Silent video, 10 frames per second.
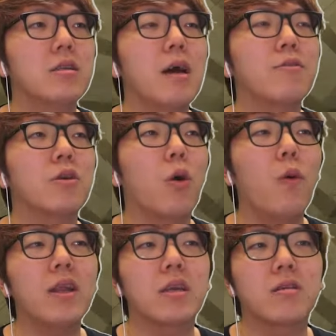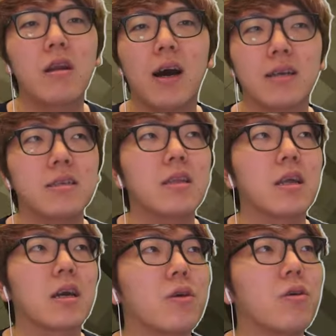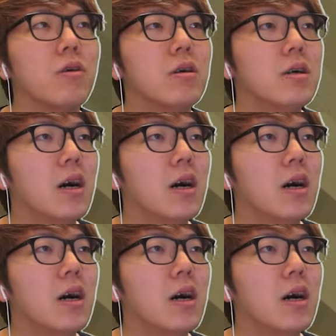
多分壊れてくれるはずなんど